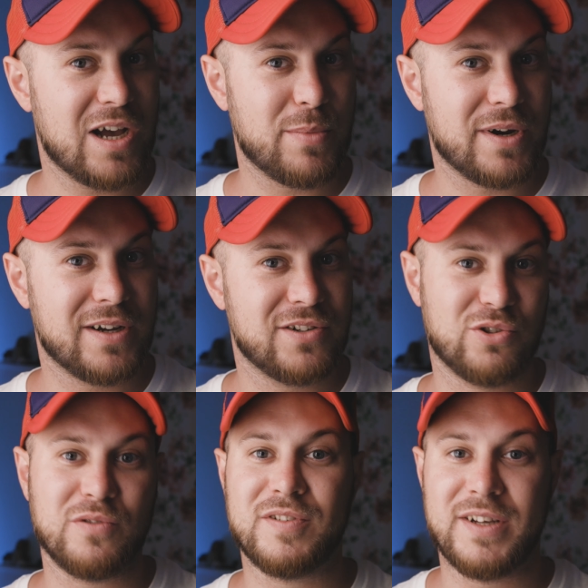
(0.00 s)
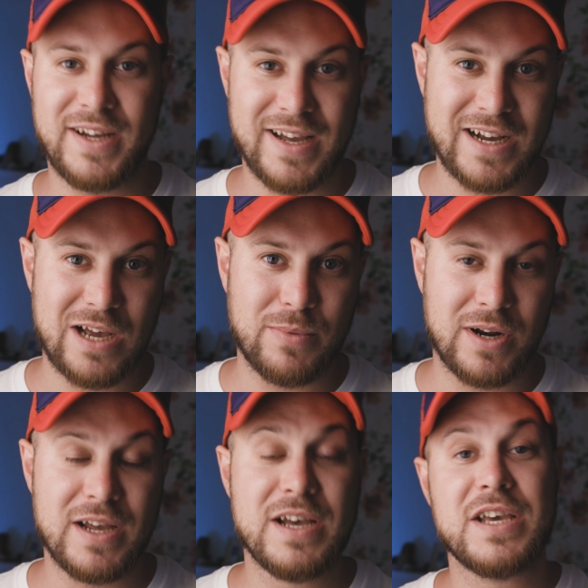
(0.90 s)
камера, что вторая
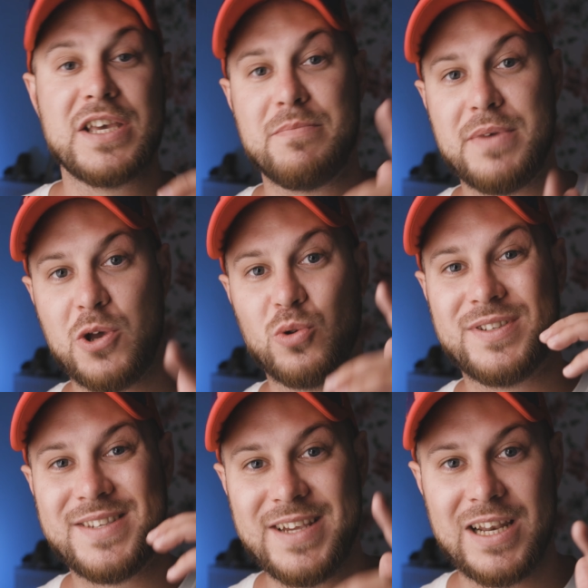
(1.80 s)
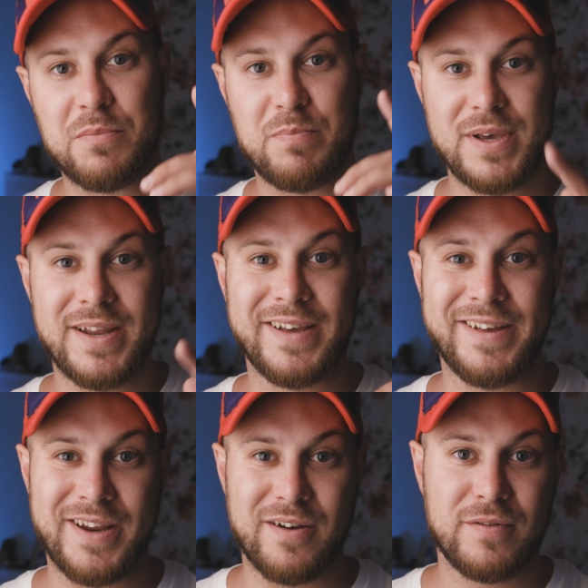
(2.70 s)
камера имеют сильный
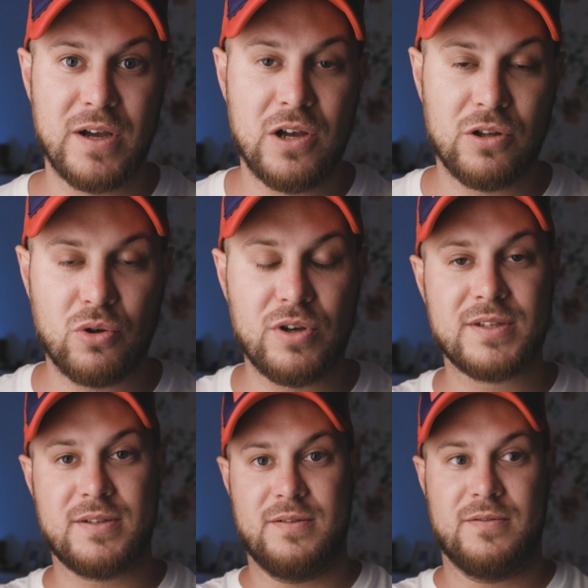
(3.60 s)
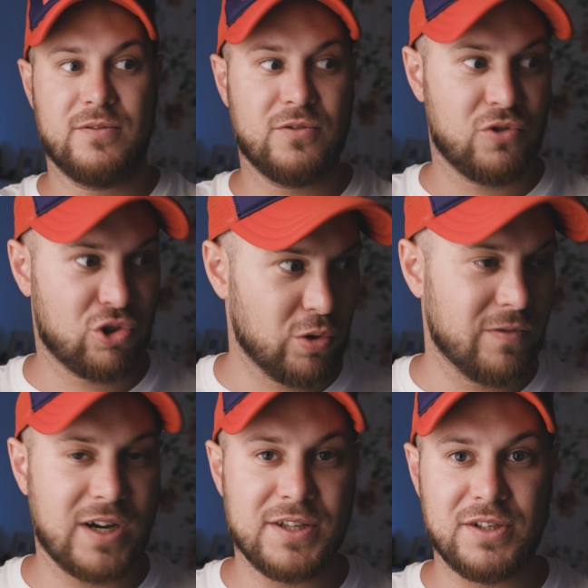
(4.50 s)
перегрев. То есть что
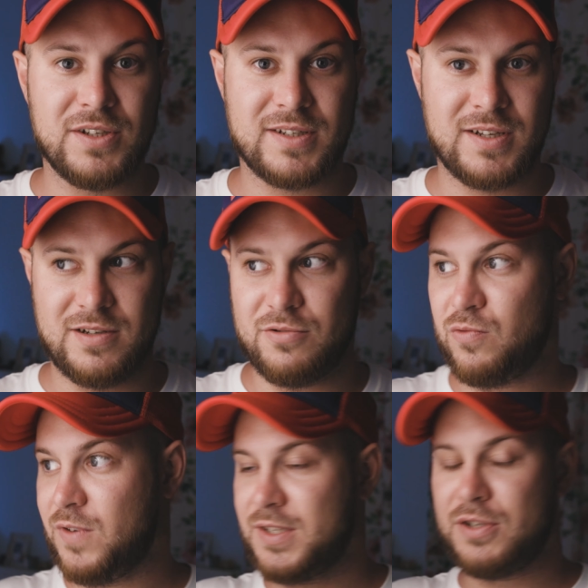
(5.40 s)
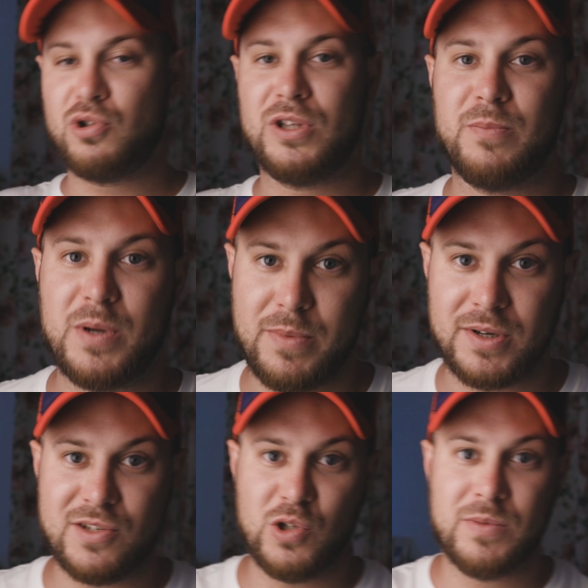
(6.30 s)
вы хотите сказать? У вас идет,
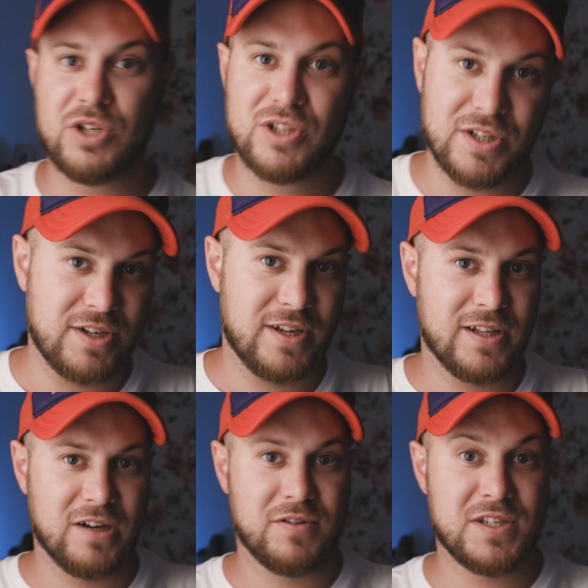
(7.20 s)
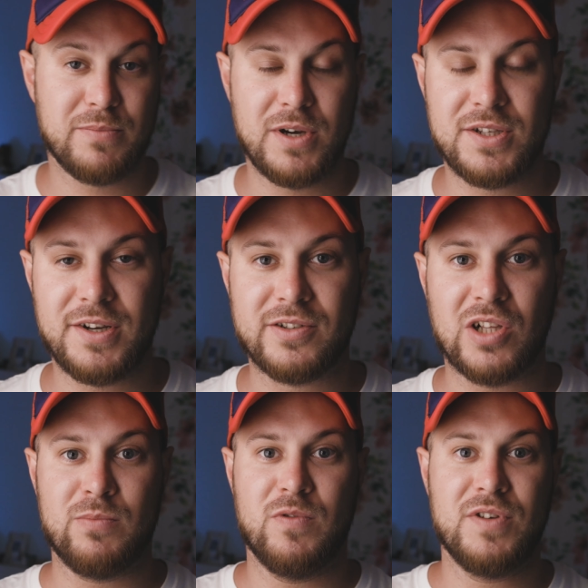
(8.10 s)
например, съемочный день, да, вы снимаете
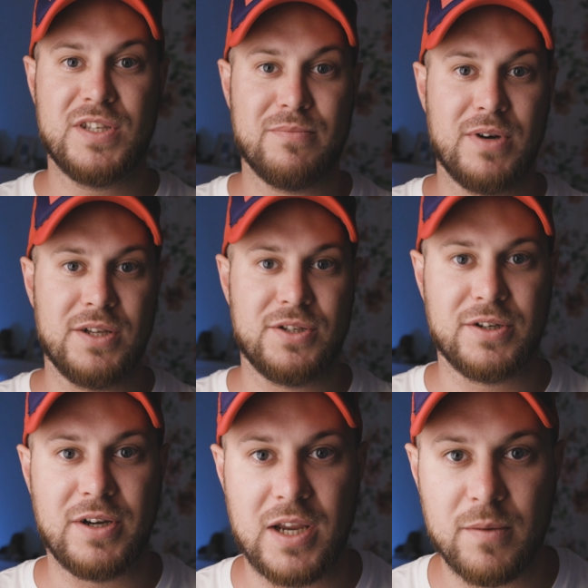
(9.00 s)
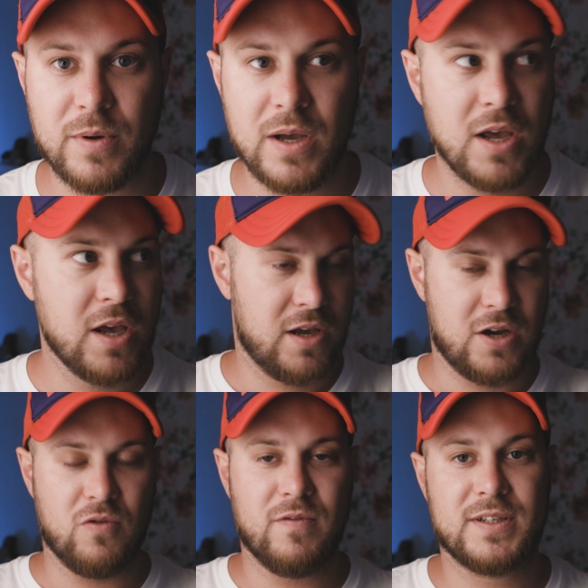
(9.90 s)
рекламу, вы снимаете клип,
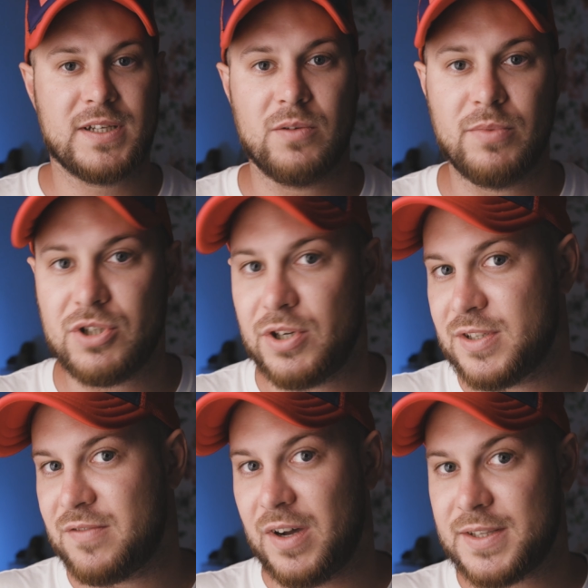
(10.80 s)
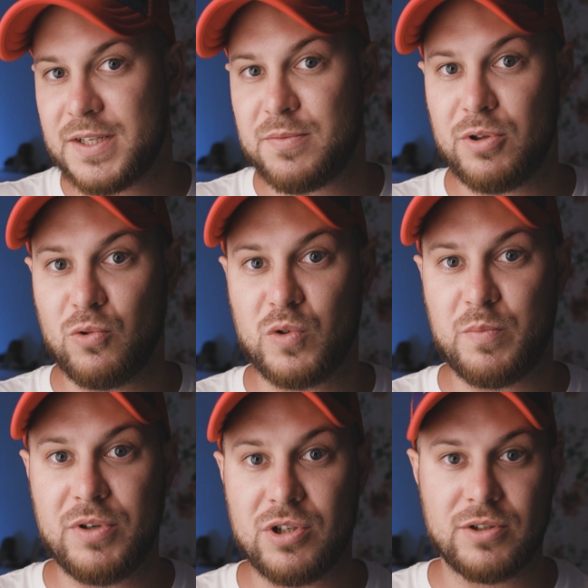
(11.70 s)
а у вас как бы через 20 минут
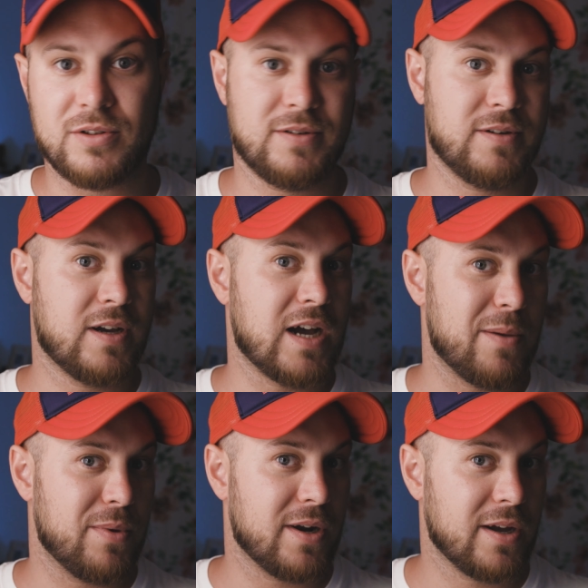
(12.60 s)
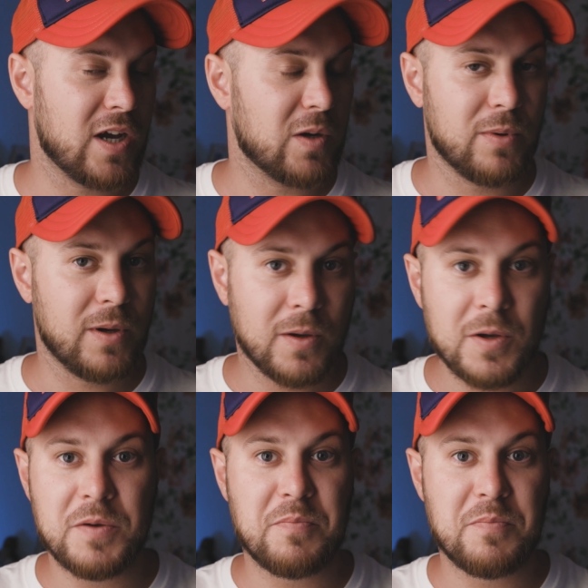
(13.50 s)
пишет камера как бы